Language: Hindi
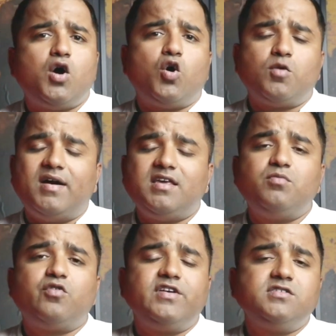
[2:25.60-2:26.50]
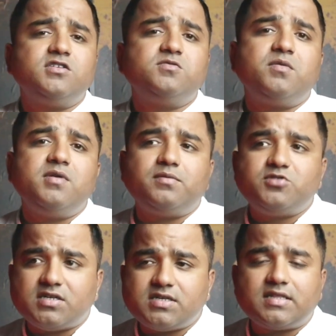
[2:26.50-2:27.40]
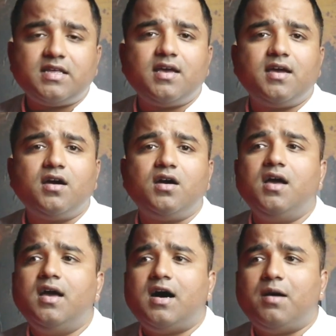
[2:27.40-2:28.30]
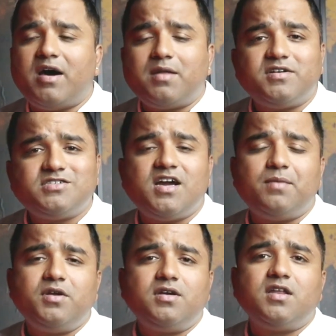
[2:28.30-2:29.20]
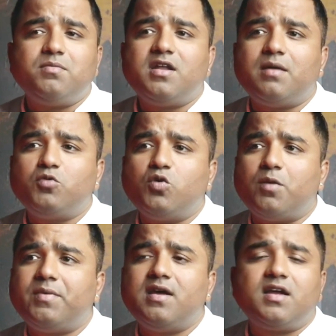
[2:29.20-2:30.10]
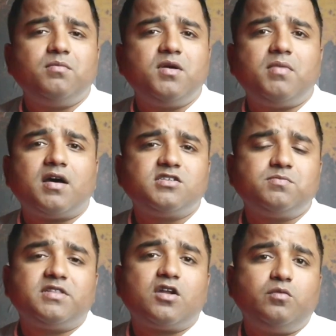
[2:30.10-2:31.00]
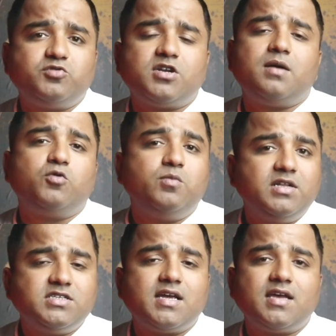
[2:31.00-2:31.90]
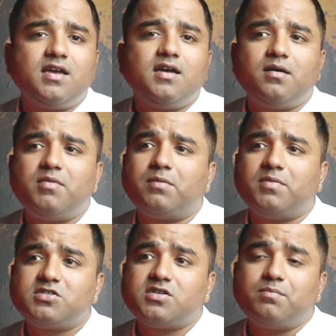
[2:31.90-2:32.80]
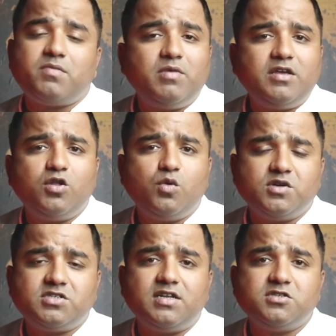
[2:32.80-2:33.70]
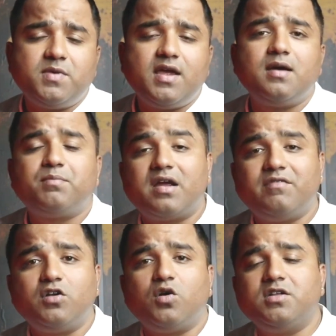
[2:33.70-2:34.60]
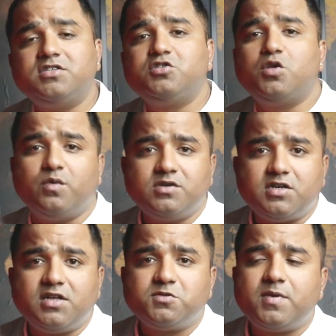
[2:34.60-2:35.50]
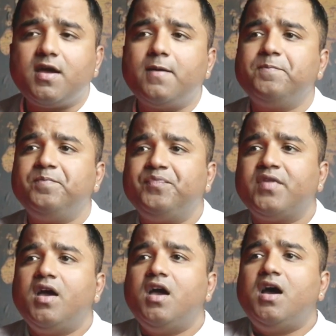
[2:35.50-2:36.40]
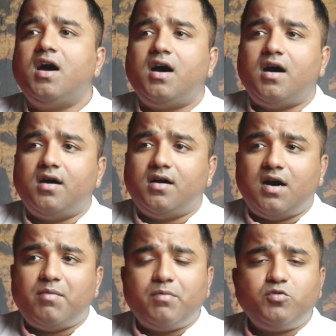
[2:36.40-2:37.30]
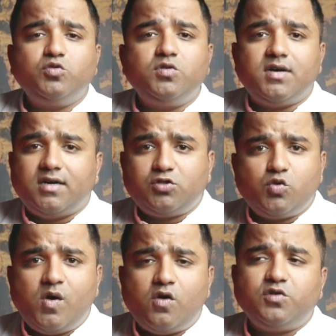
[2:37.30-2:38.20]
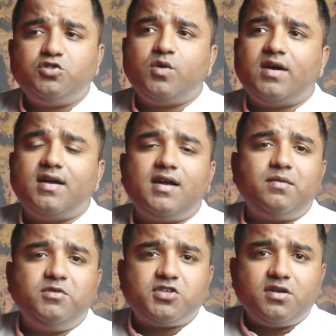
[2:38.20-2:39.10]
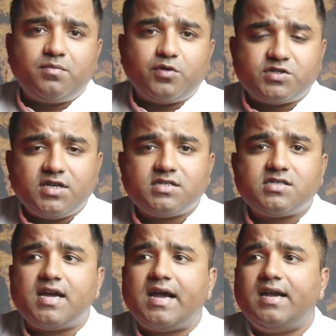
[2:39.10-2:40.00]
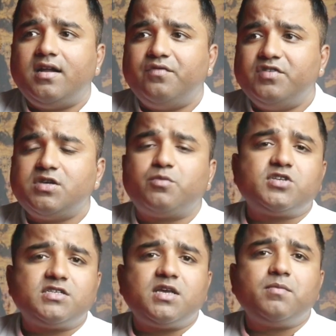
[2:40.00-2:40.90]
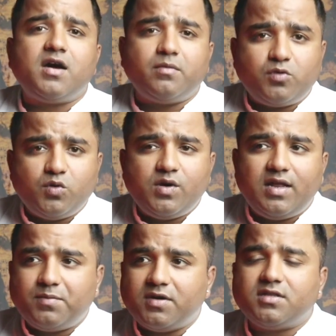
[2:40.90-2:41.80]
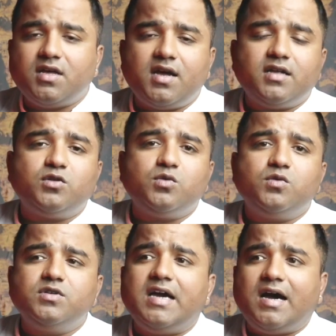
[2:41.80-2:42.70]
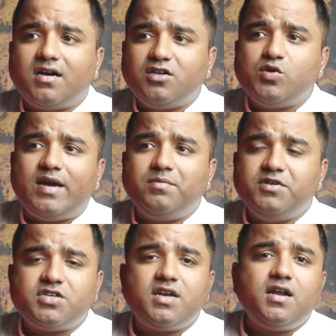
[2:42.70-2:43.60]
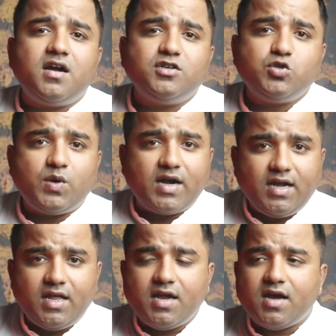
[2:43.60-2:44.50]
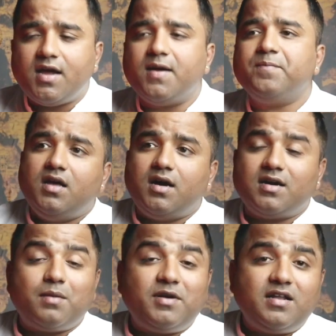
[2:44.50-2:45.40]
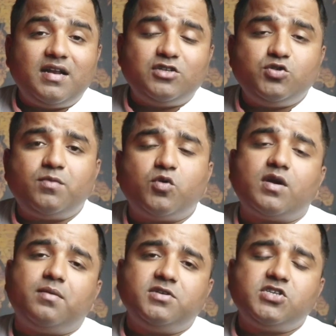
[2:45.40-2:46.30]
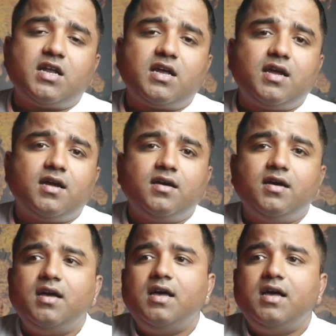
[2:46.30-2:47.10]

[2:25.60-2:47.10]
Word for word: और बाकी प्रोविंसेस में भी आप जा सकते हैं हमारे पास यहाँ पर करीबन आपको हैगन में 12 से 15 ऑप्शन आपको मिल जाएंगे हमारे पास पब्लिक uh, यूनिवर्सिटीज़ भी हैं प्राइवेट कॉलेज यूनिवर्सिटीज़ भी हैं uh, हम आपको थ्रू uh, आउट जो है एडमिशन प्रोसेस एंड वीज़ा प्रोसेसिंग में आपको हेल्प करते हैं तो यहाँ का जो एडमिशन का जो क्राइटेरिया है अगर आप अंडर ग्रेजुएट प्रोग्राम में जा रहे हैं